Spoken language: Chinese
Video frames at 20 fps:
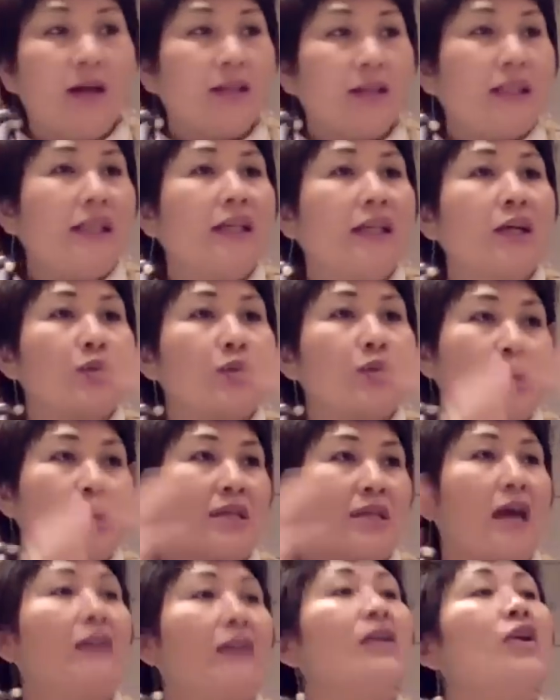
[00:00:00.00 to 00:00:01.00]
第一个损
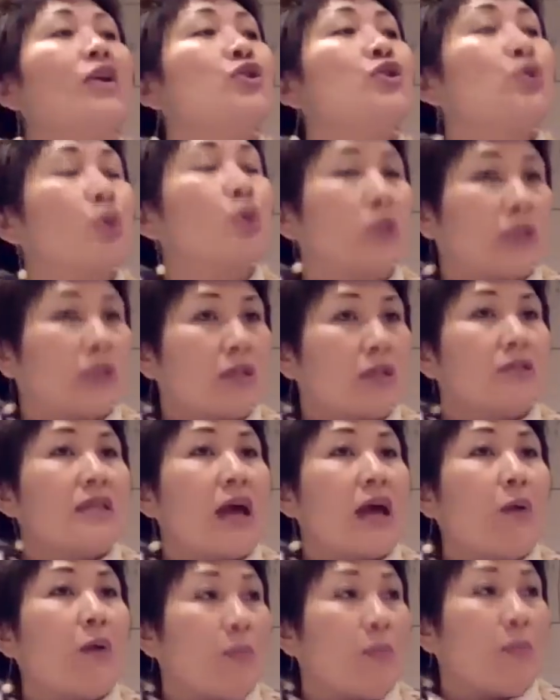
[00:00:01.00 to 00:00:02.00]
伤就是
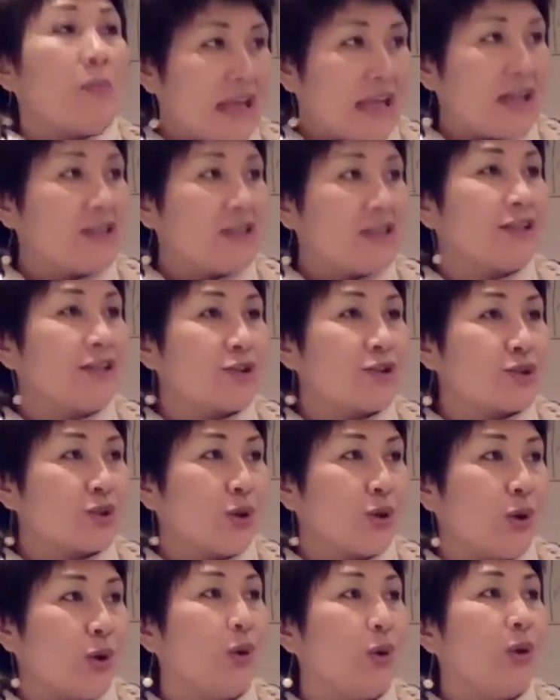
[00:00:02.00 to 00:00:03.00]
在我们年轻的时
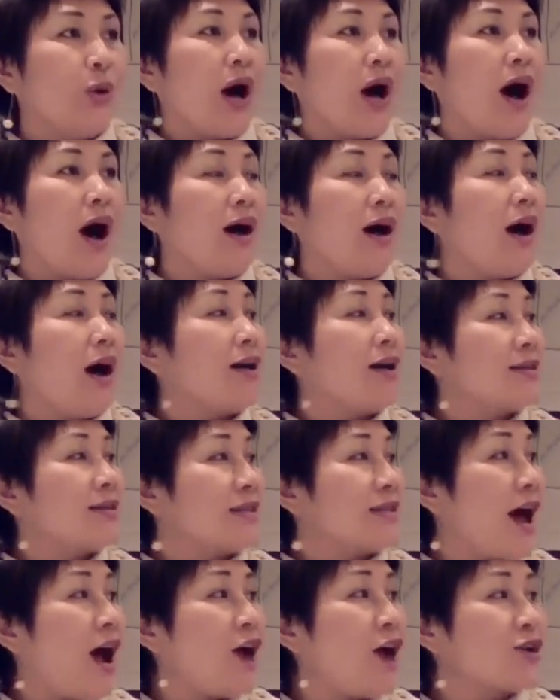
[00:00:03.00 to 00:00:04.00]
候，哈，
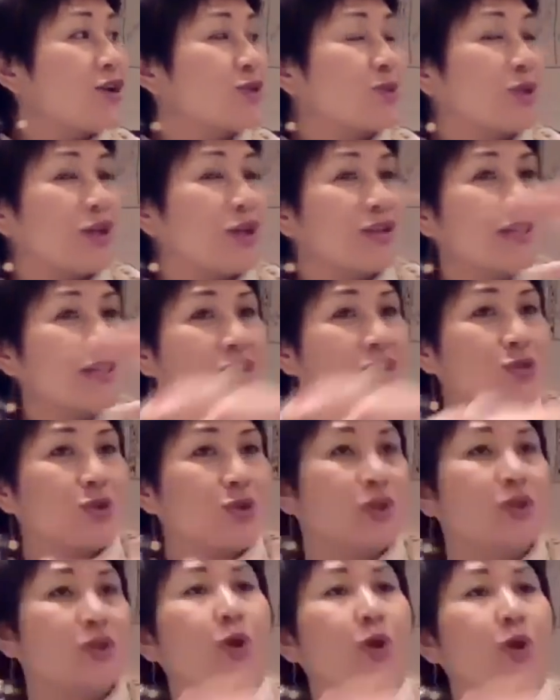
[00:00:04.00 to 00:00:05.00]
在二十岁到三十
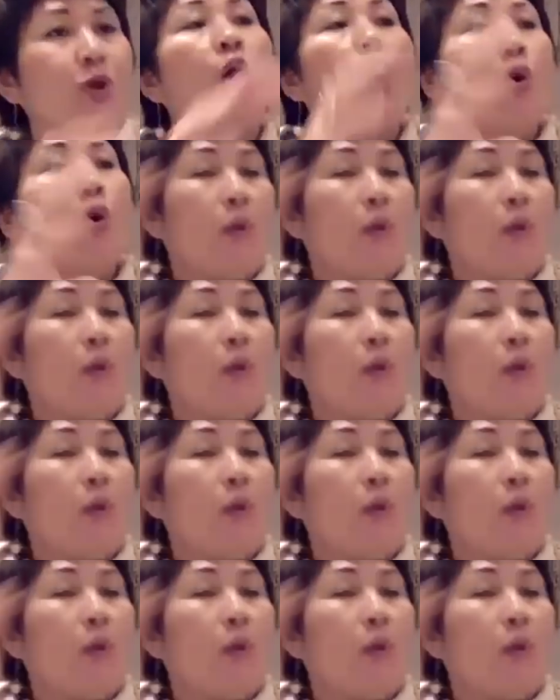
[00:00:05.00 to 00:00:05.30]
岁的时候，